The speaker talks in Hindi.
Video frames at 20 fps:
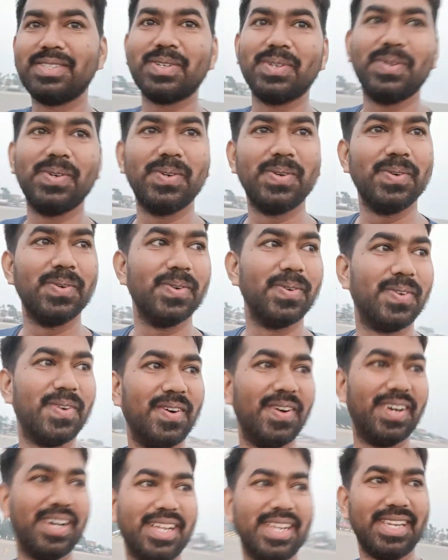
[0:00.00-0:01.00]
सो
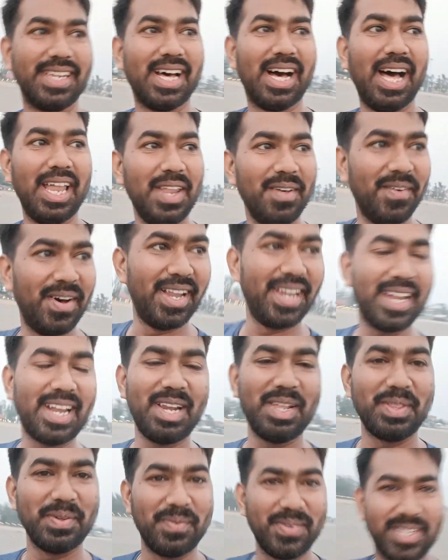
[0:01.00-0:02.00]
so, नहाने वहाने
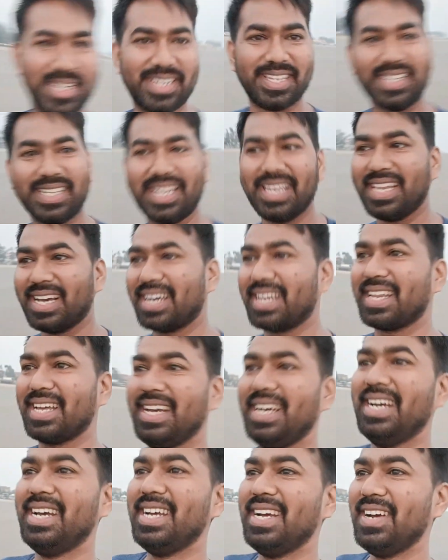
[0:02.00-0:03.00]
के लिए तो मुझे ठीक ही लग
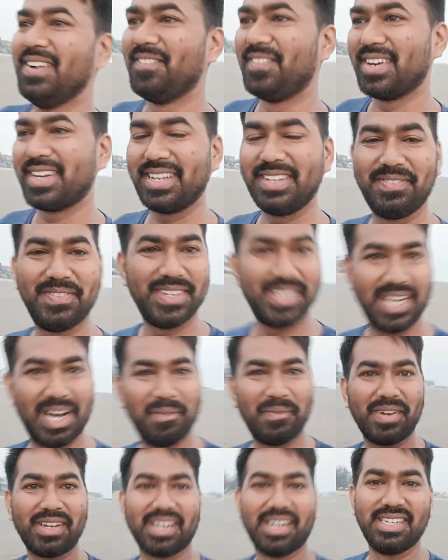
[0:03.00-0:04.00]
रहा है बट ये भी
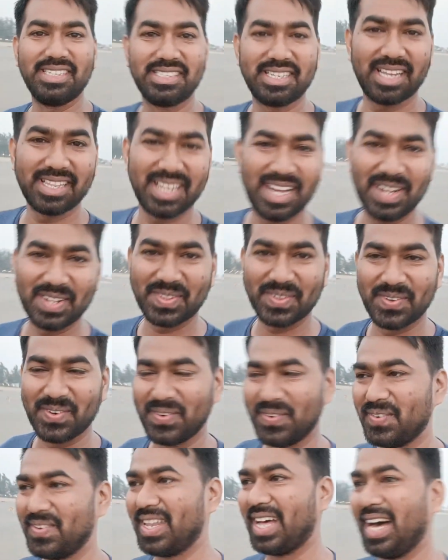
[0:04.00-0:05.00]
यहाँ पे ठंड ज़्यादा है तो
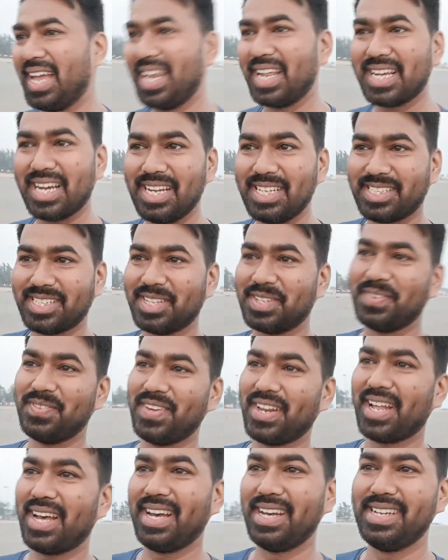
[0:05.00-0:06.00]
नहाने का इच्छा तो
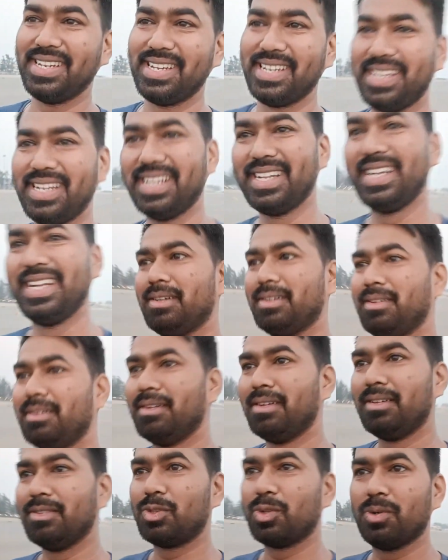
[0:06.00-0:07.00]
मेरा है
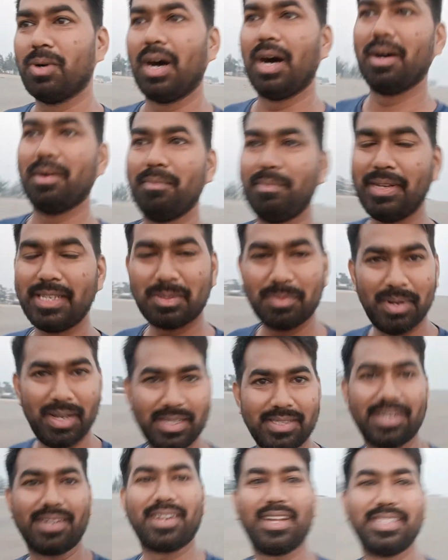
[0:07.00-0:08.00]
नहीं तो हाँ बीच
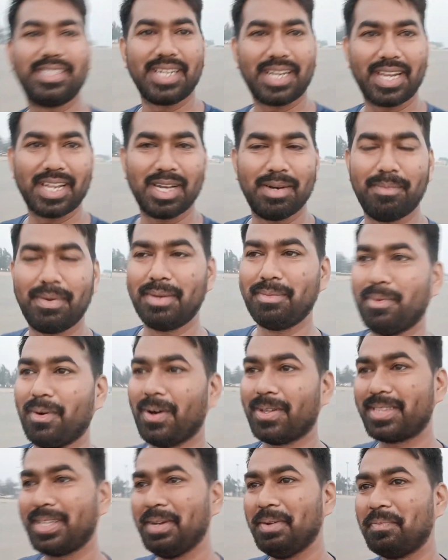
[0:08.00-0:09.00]
में सनराइज़ देखने का मन
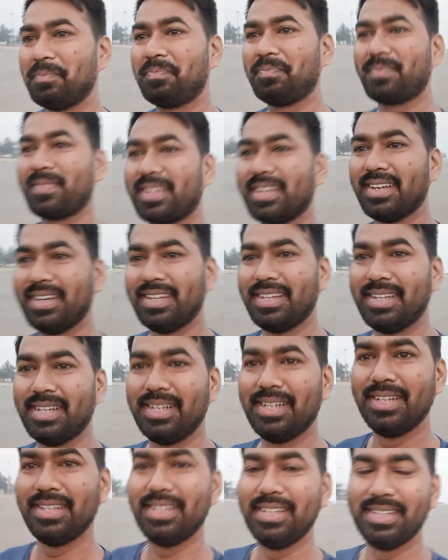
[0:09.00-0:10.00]
बहुत है
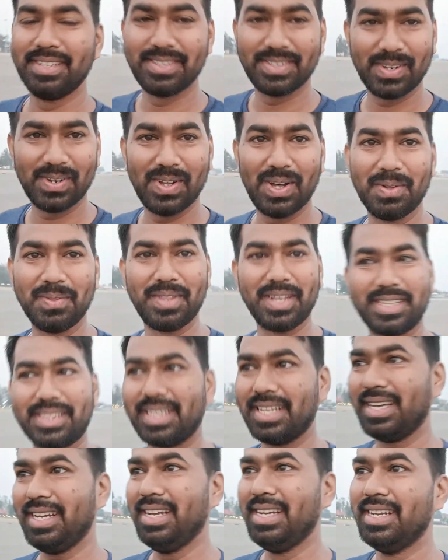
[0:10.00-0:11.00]
चलो आप
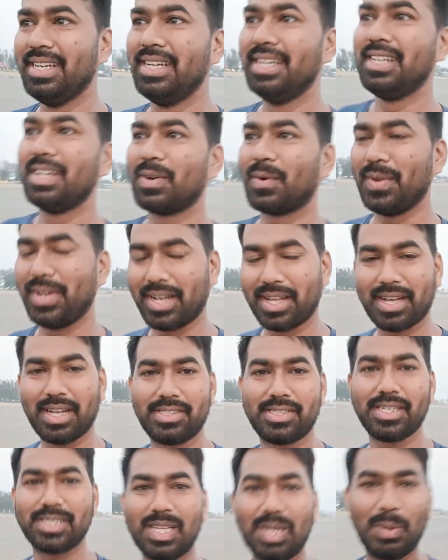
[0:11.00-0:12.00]
देखते हैं कोई
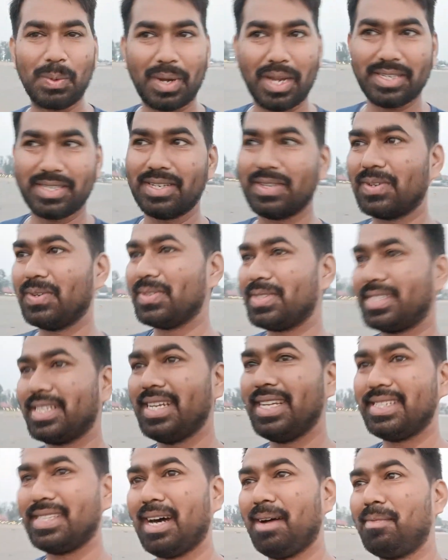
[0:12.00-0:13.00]
एक अच्छा सा लोकेशन
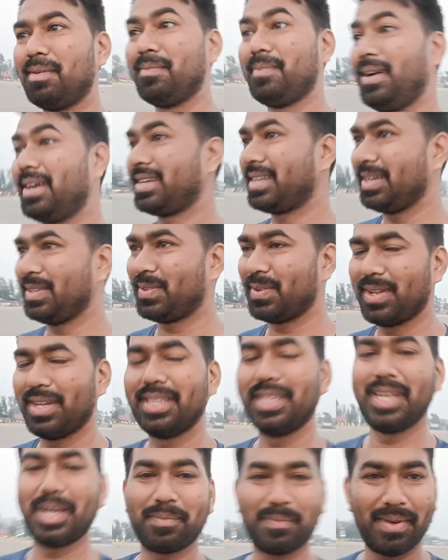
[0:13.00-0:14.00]
खोजते हैं जहाँ पे बैठ के
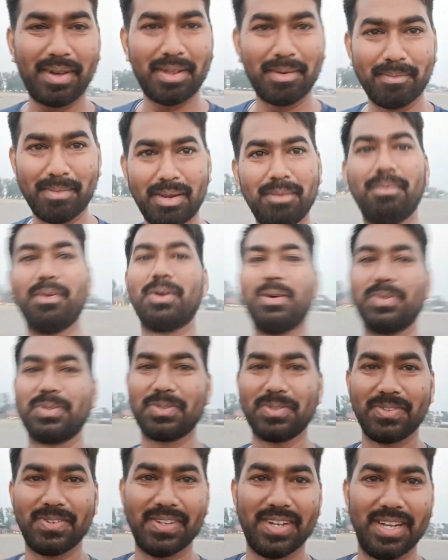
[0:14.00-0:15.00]
थोड़ा देख पाए मन भी
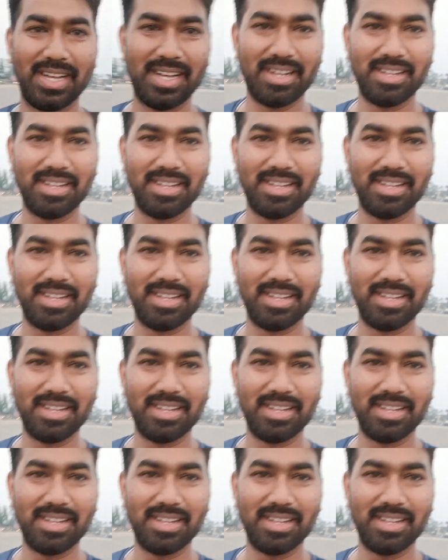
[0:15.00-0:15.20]
खुश हो